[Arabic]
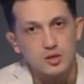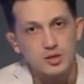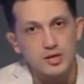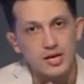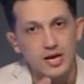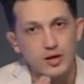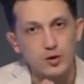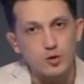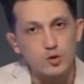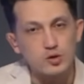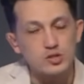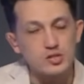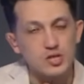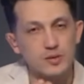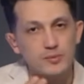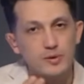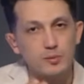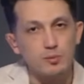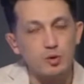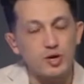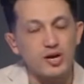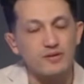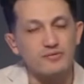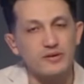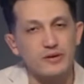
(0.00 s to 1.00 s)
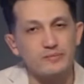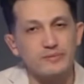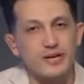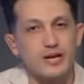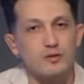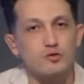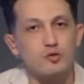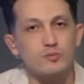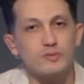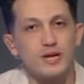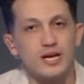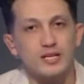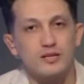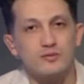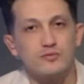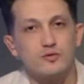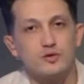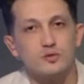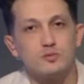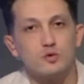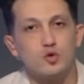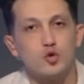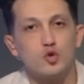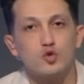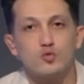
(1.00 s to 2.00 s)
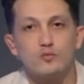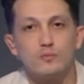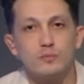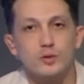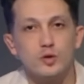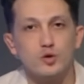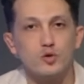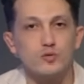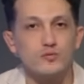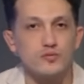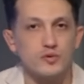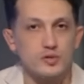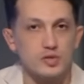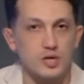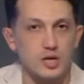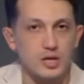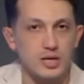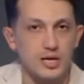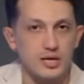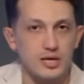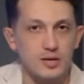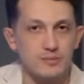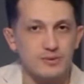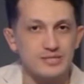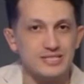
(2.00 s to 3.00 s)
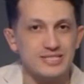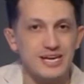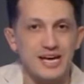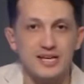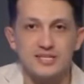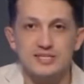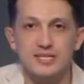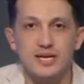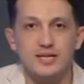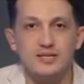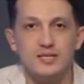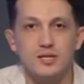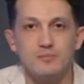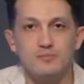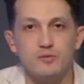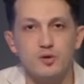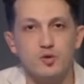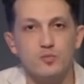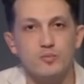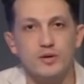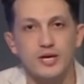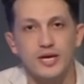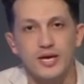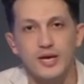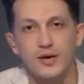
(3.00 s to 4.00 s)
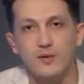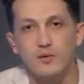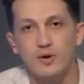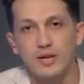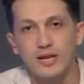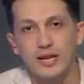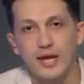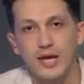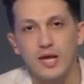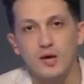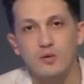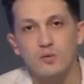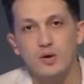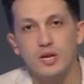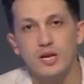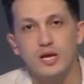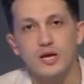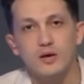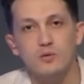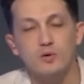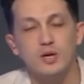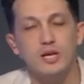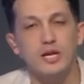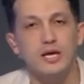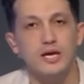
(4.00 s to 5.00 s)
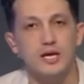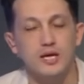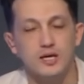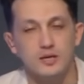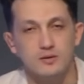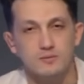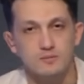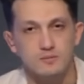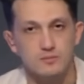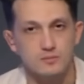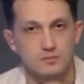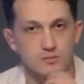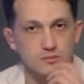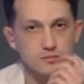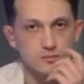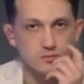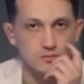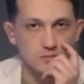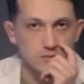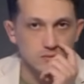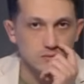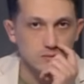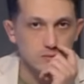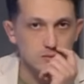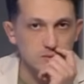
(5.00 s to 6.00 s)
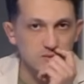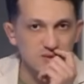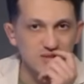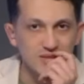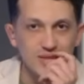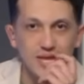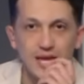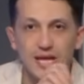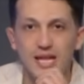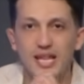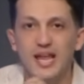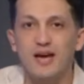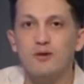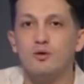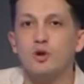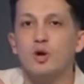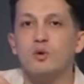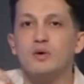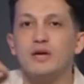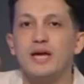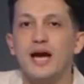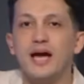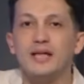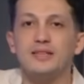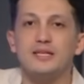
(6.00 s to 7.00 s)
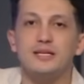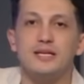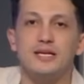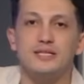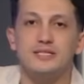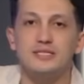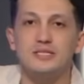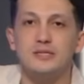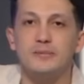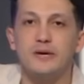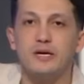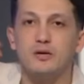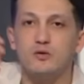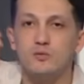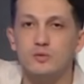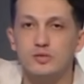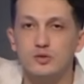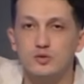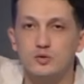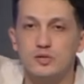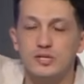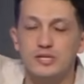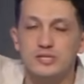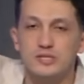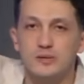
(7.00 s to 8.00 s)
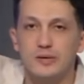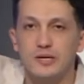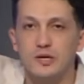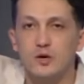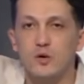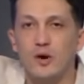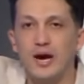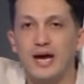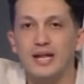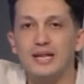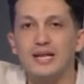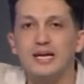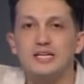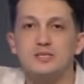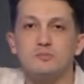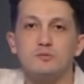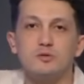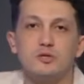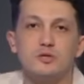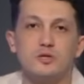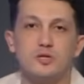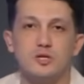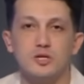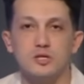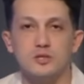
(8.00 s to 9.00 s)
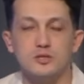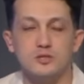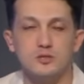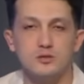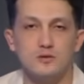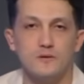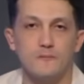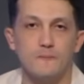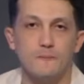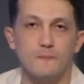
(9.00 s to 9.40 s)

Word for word: كجزء من المكافاه بتاعته بتاعت الفوز بالكونفدراليه بس هتسدد بيهم ايه ولا ايه ولا ايه ولا ايه الاولويه عند نادي الزمالك ومسؤولي نادي الزمالك هو حل ازمه القيد